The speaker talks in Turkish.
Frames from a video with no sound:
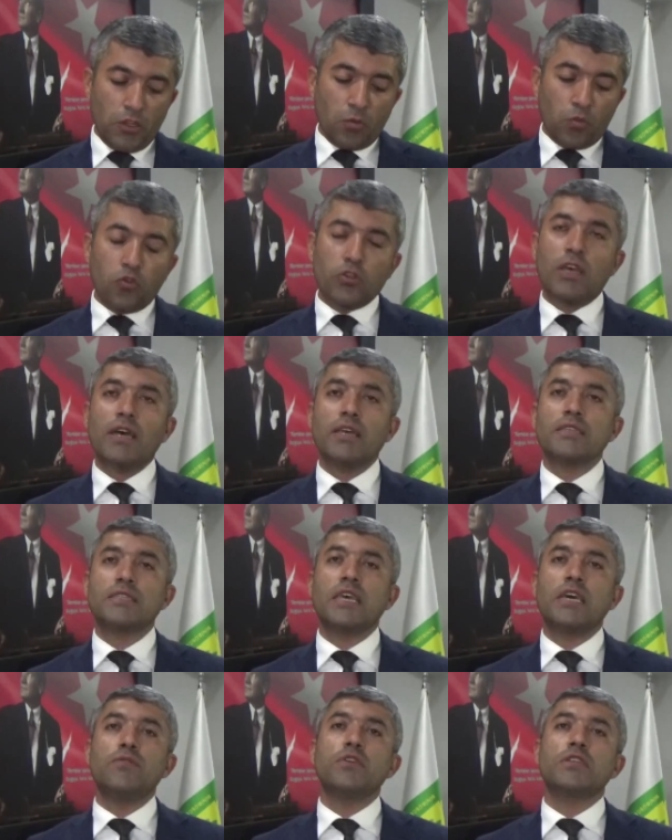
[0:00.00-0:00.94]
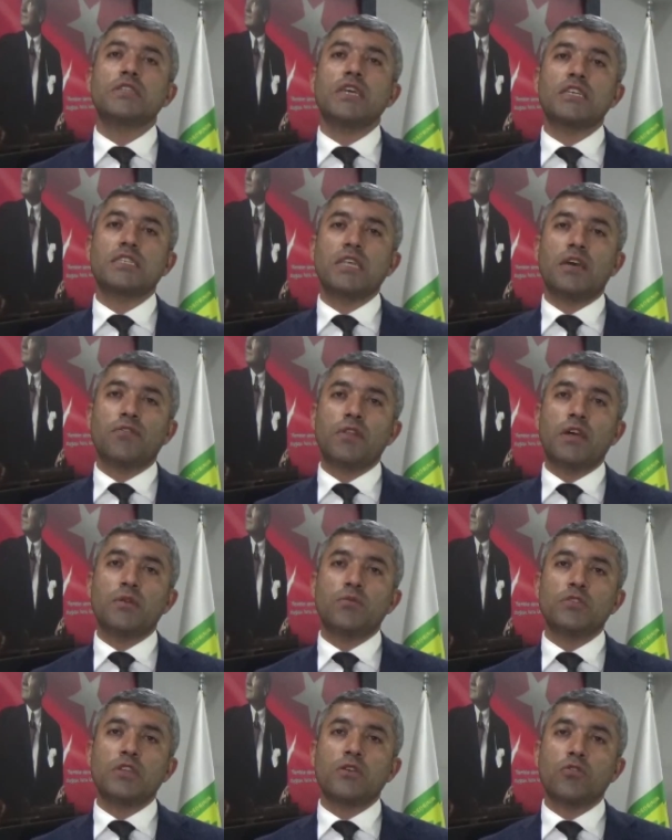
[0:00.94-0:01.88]
Bu da servisçi
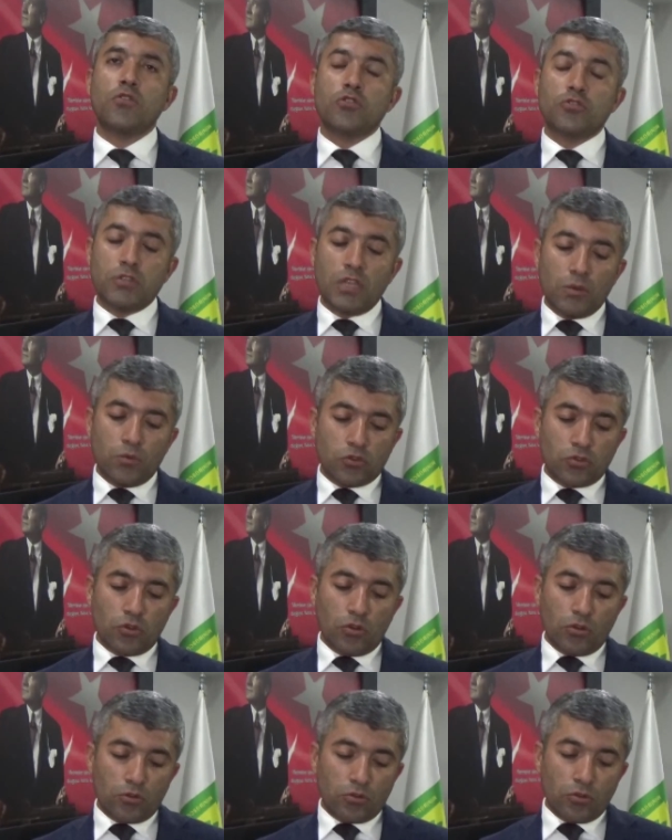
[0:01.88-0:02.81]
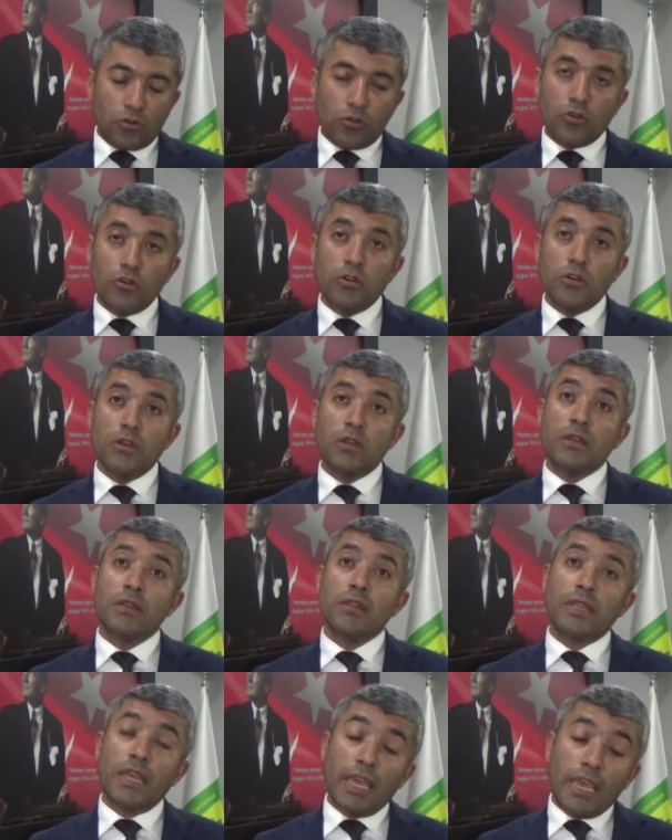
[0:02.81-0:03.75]
esnaflarımıza göstermiş olduğu
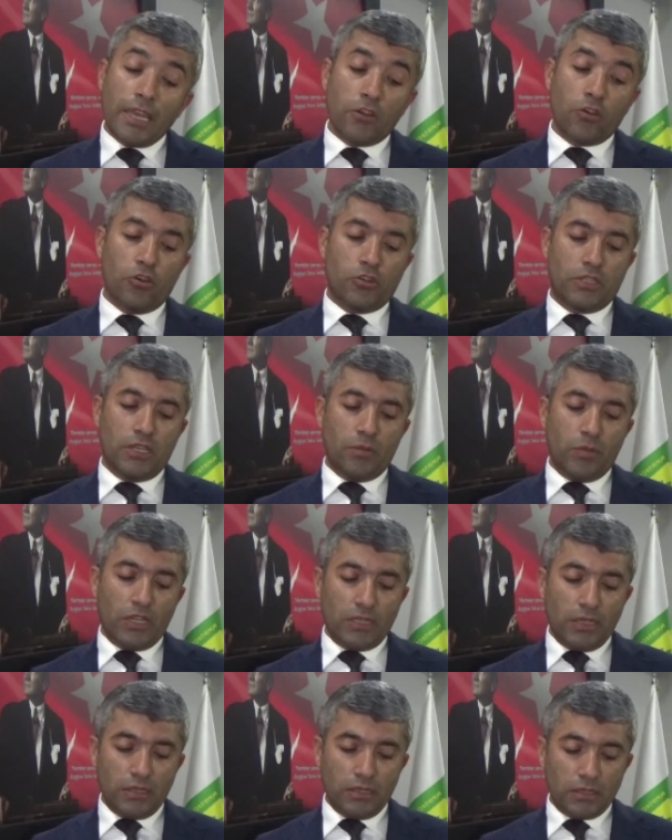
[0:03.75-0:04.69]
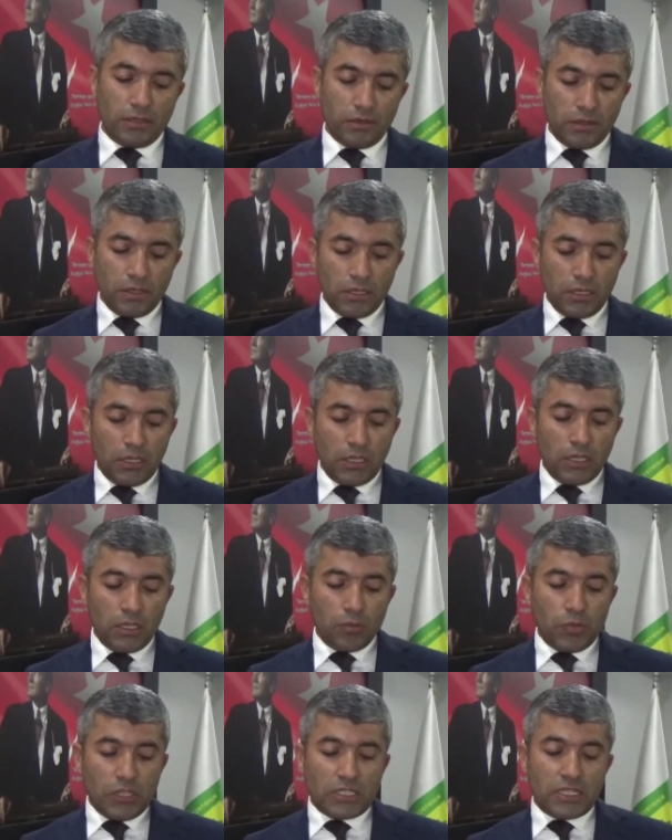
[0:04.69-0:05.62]
değeri göstermektedir.
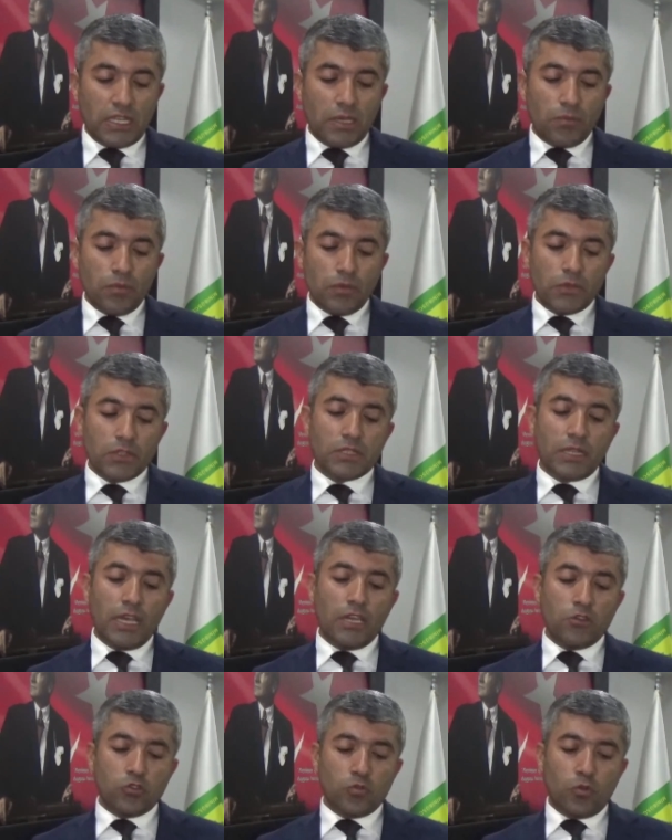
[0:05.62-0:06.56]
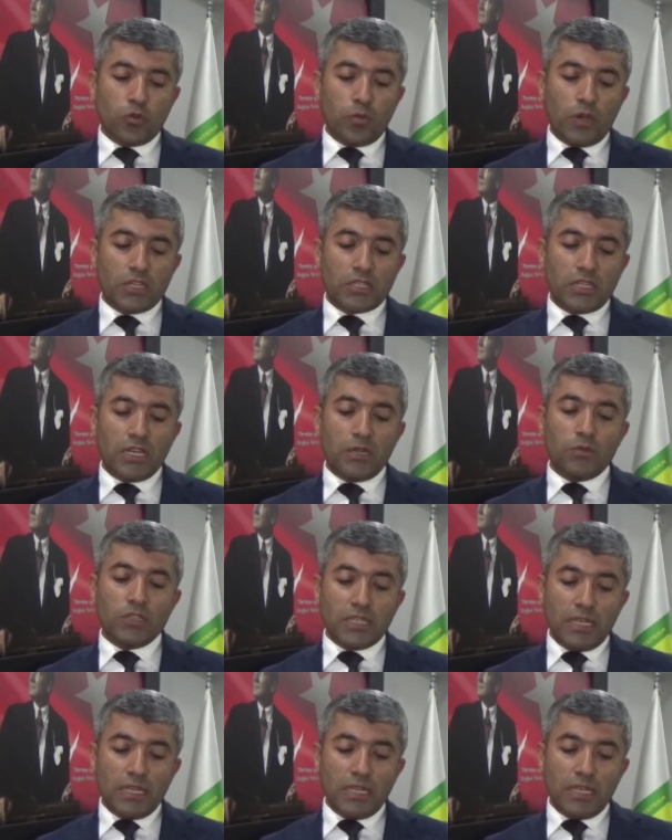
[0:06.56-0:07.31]
Bizim Sayın Cumhurbaşkanımız